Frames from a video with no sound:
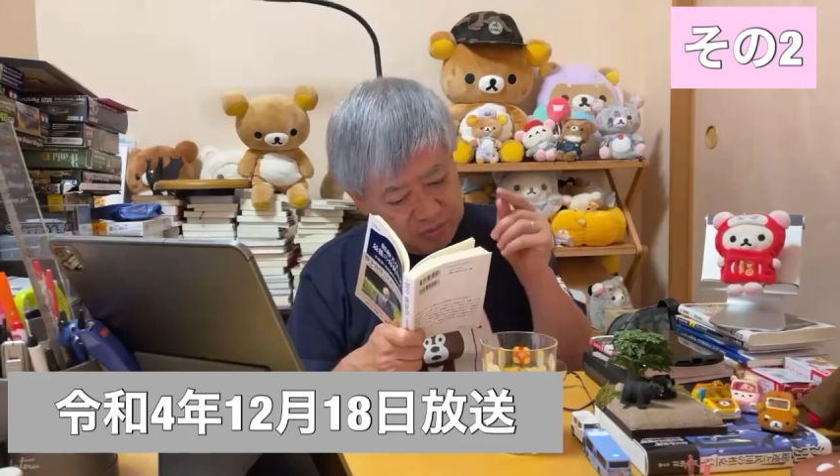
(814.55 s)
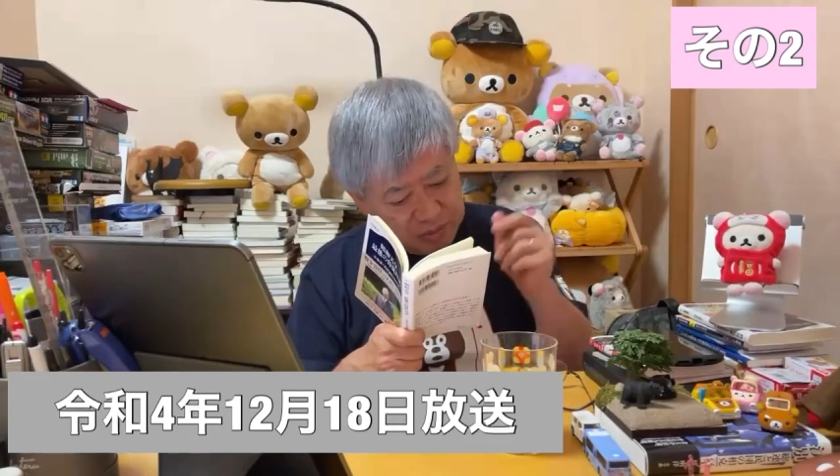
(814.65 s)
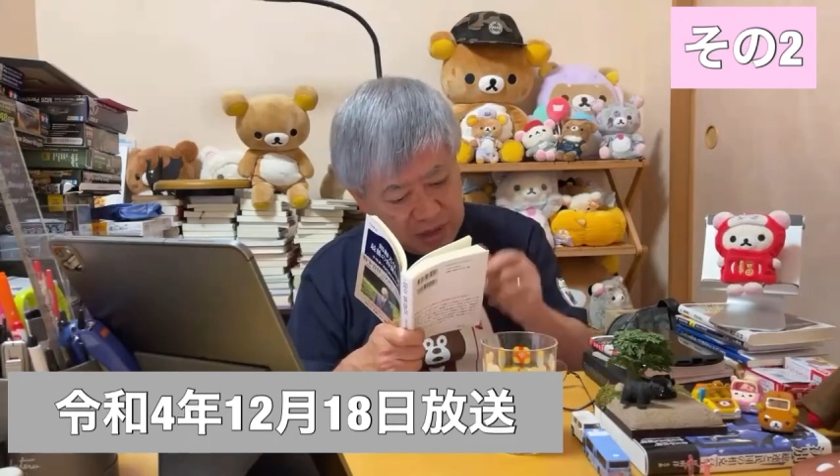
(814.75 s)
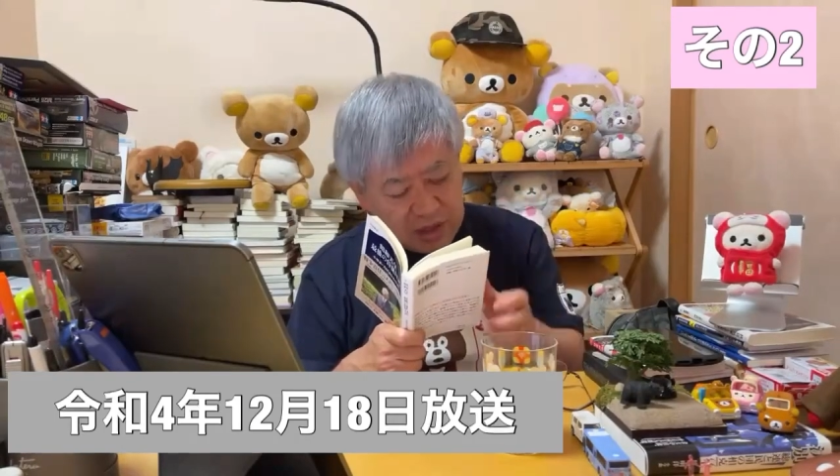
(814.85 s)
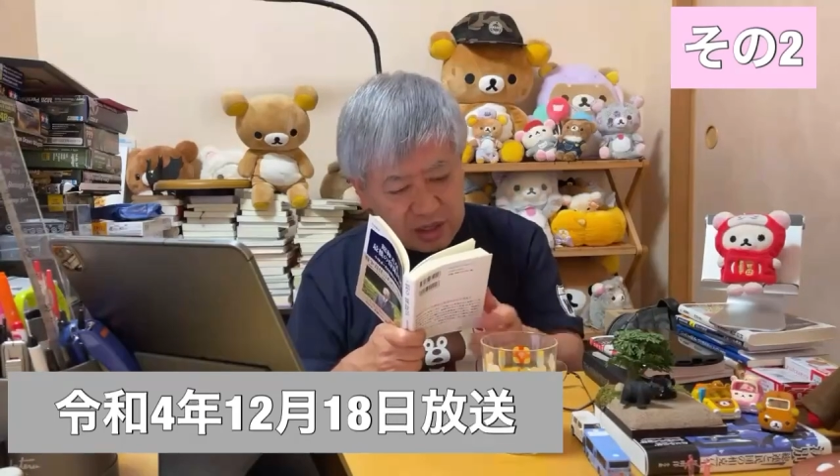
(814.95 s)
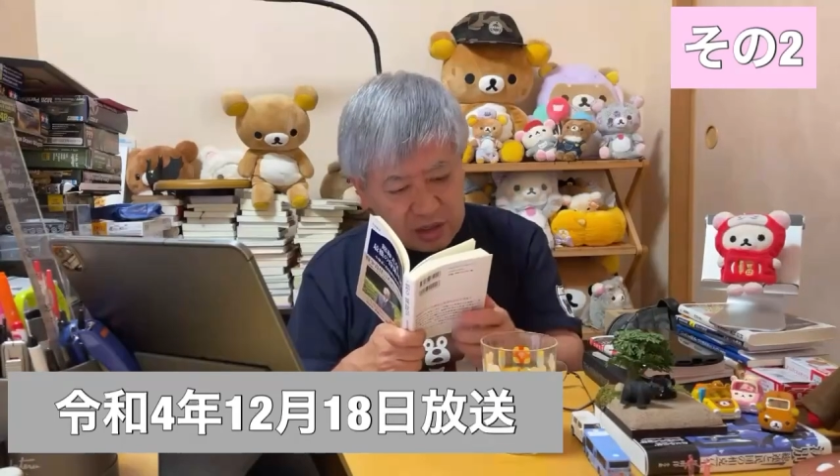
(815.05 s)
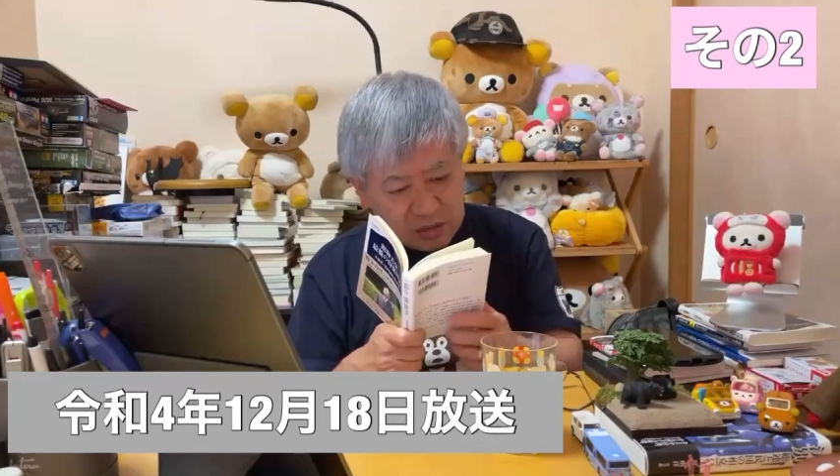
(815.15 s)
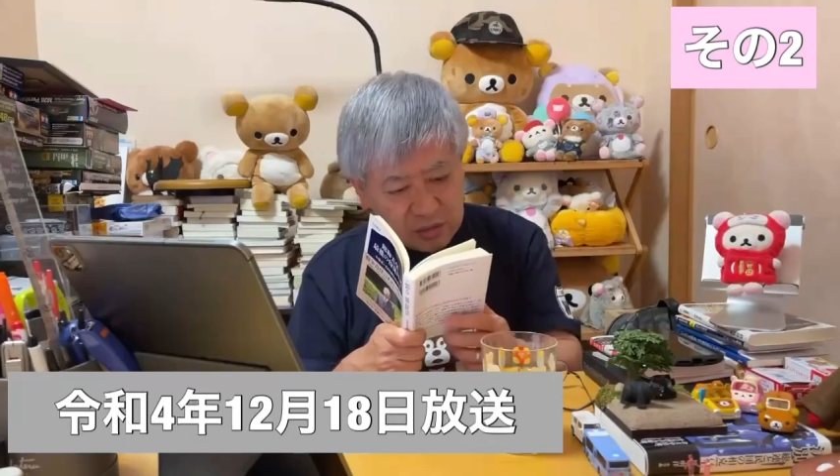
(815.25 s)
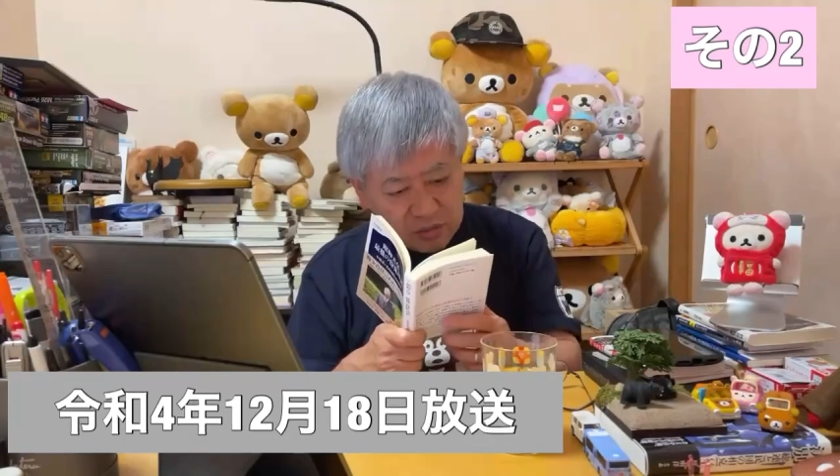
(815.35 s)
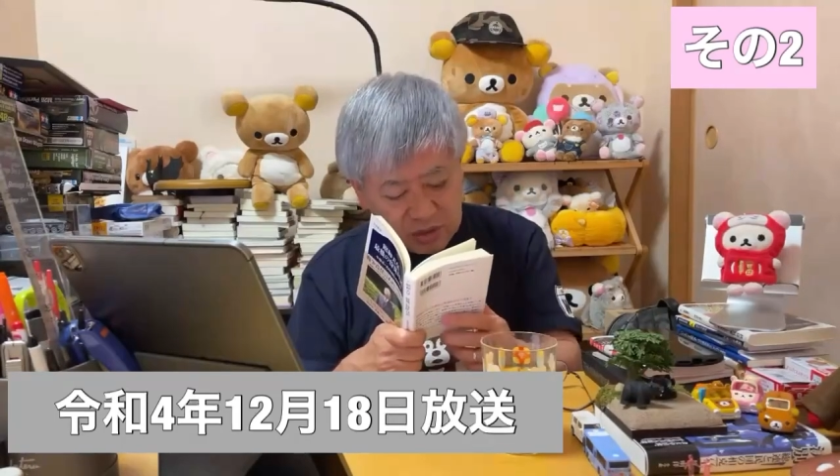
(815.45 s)
ばらけてる
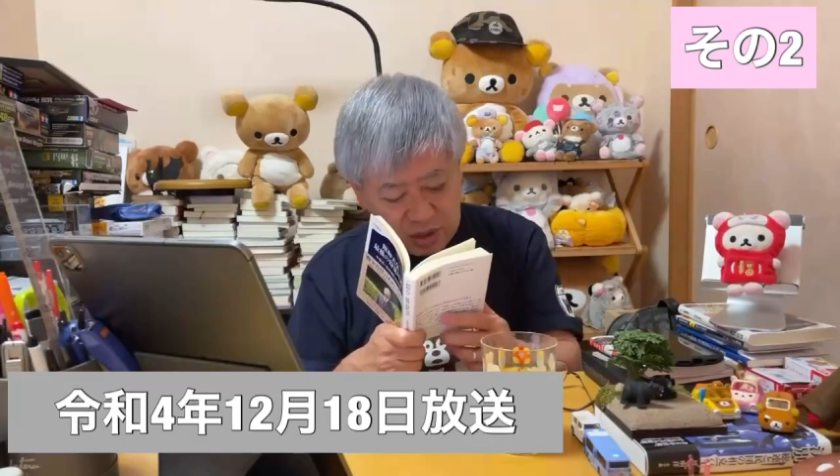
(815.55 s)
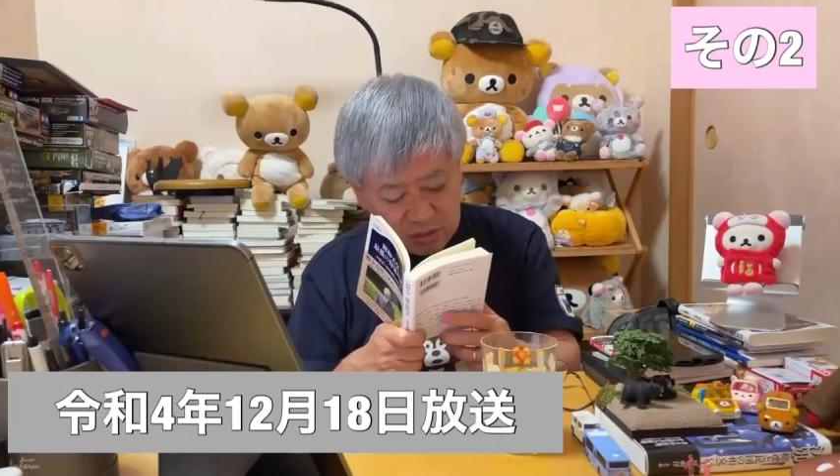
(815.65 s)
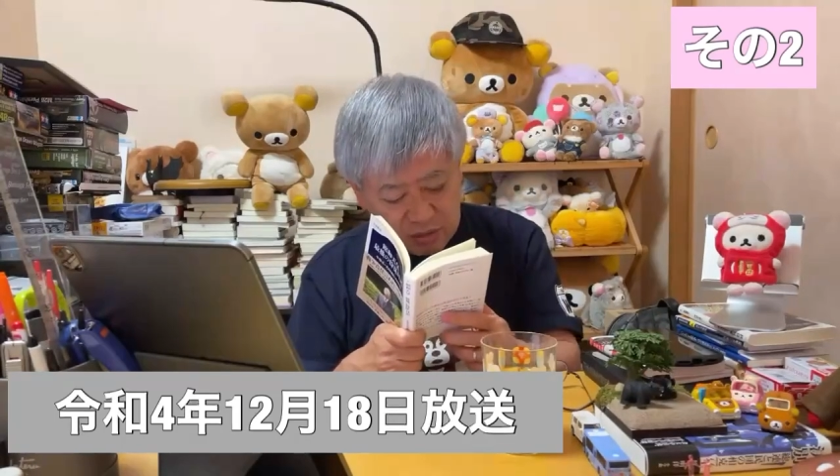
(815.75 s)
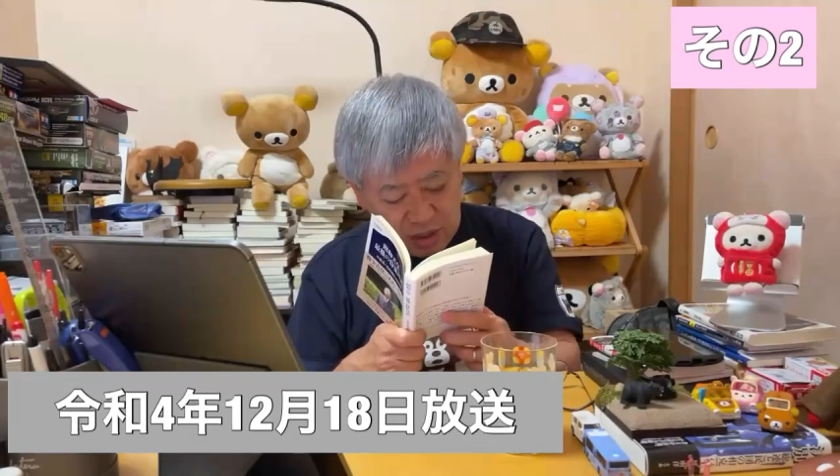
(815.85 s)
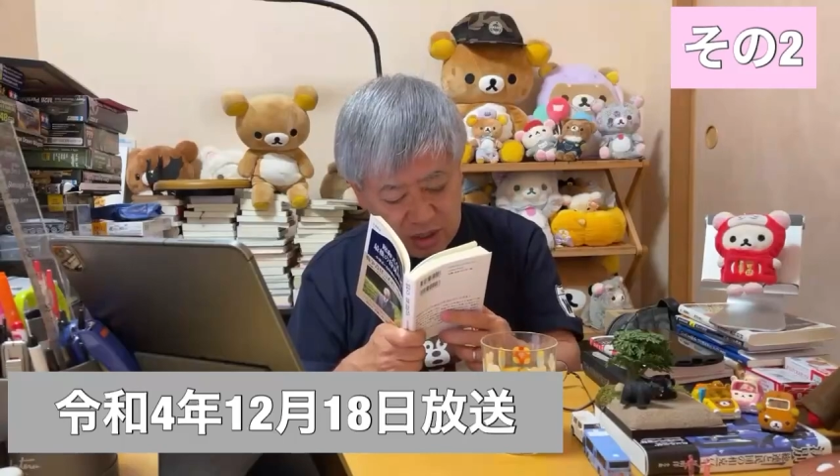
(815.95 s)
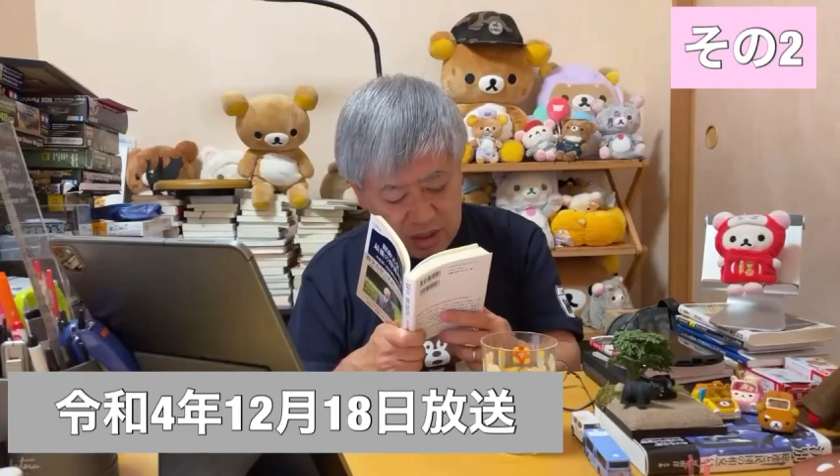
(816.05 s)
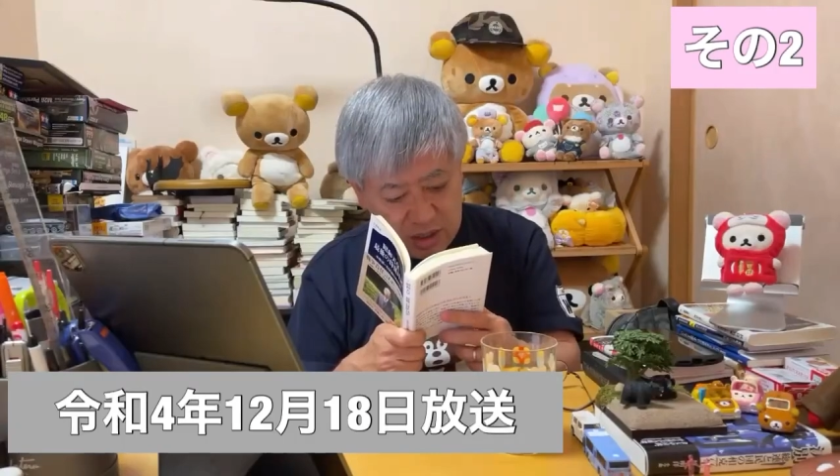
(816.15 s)
と思うんだよね、これ。